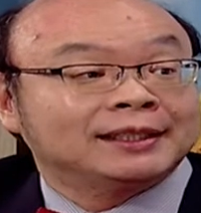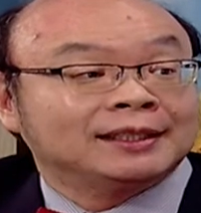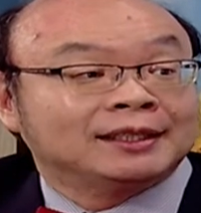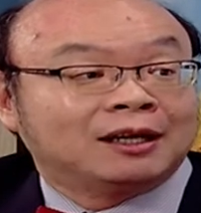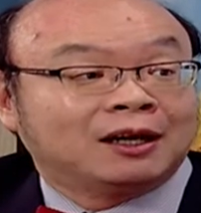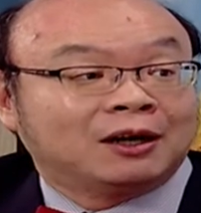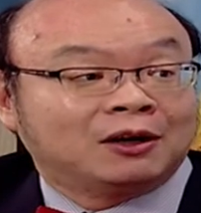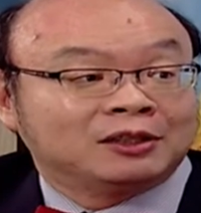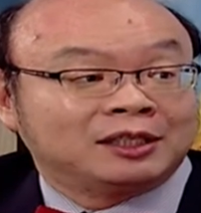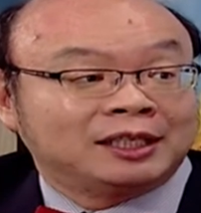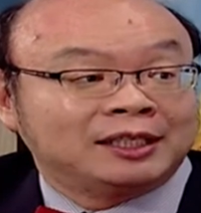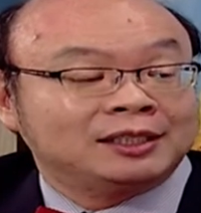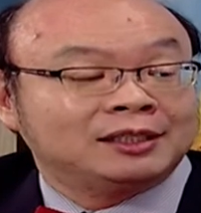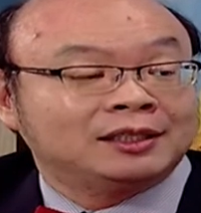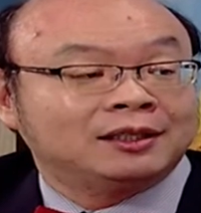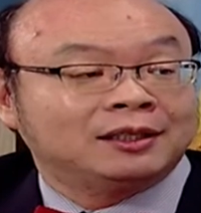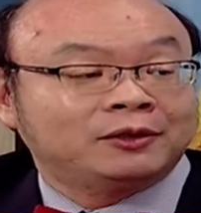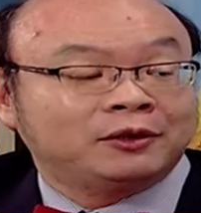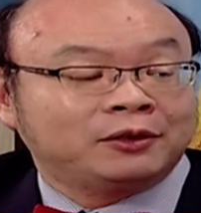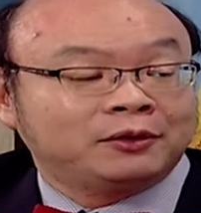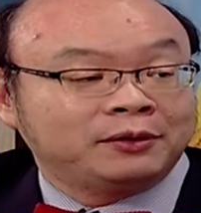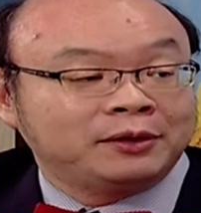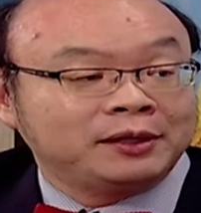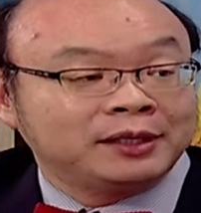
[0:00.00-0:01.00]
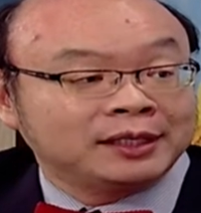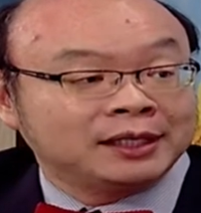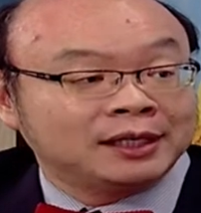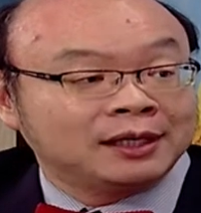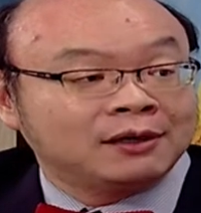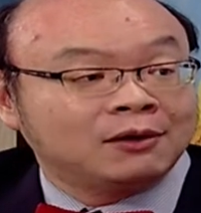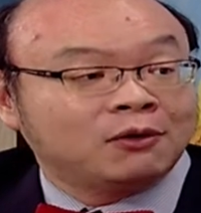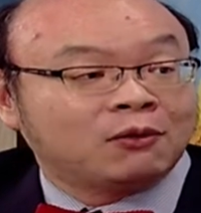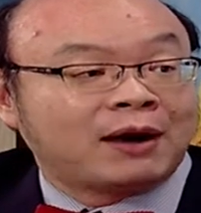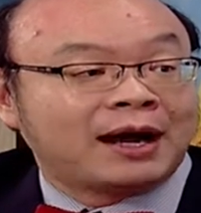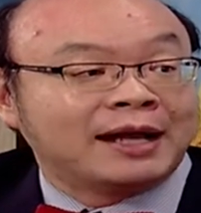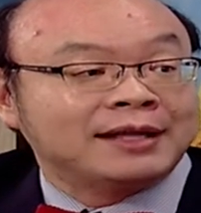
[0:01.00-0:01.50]
哦，其实体育
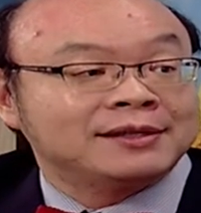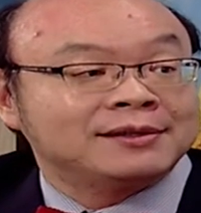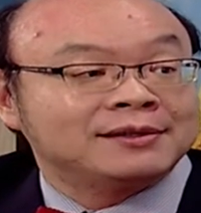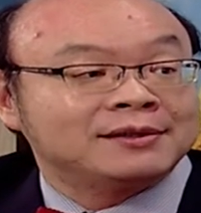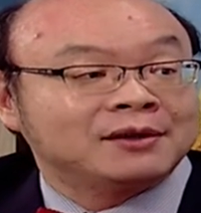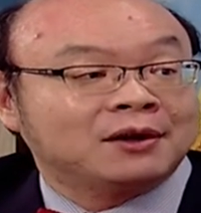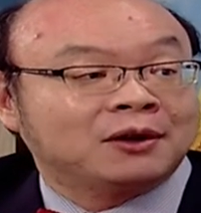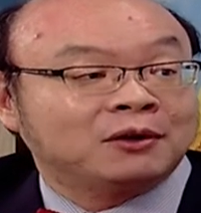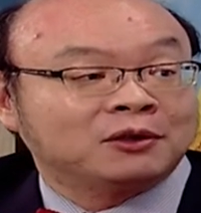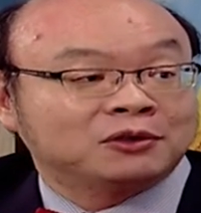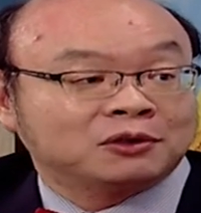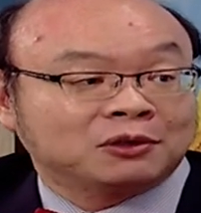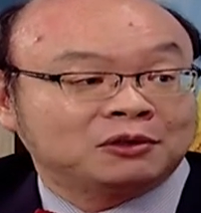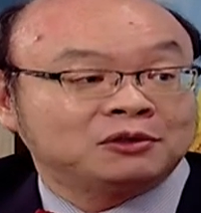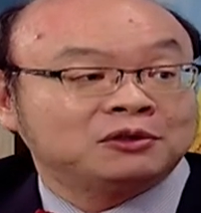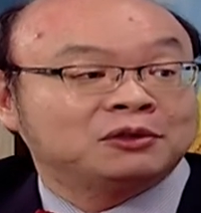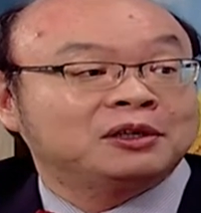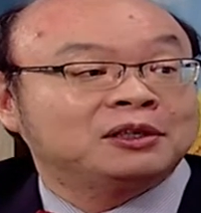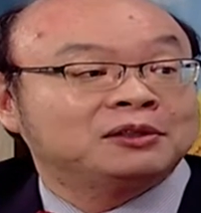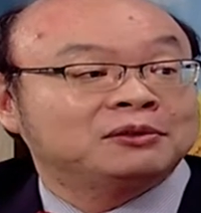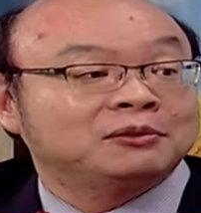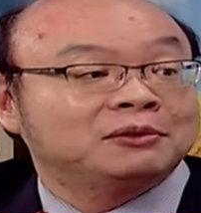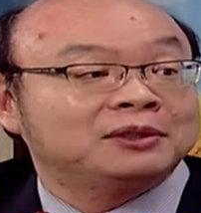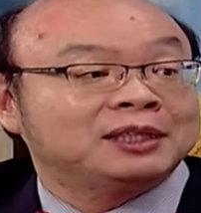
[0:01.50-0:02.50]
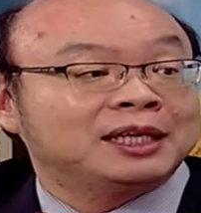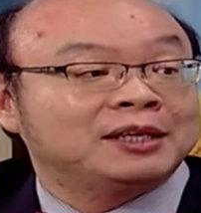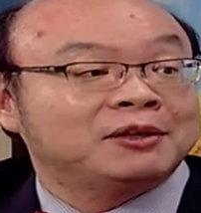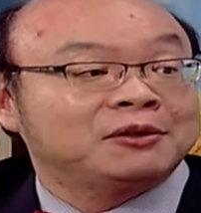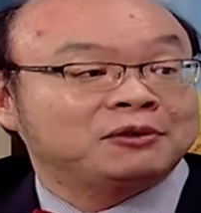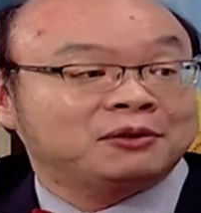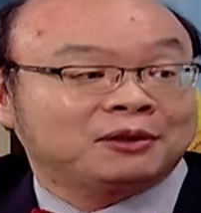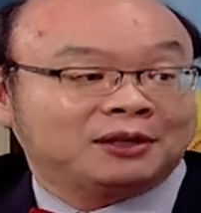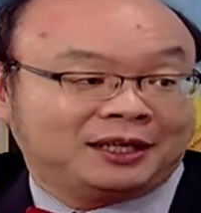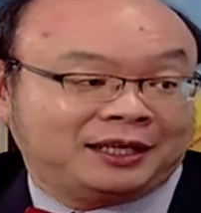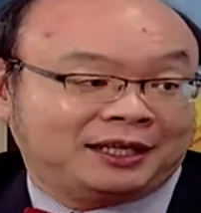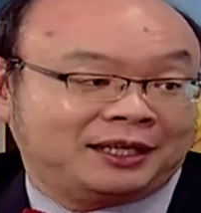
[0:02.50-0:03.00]
课完之后，有时候就会出现
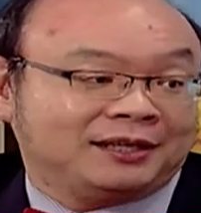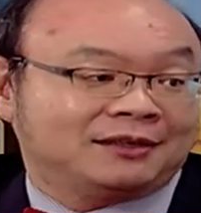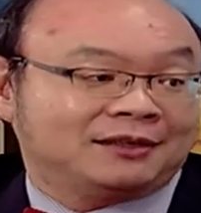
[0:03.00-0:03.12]
血尿。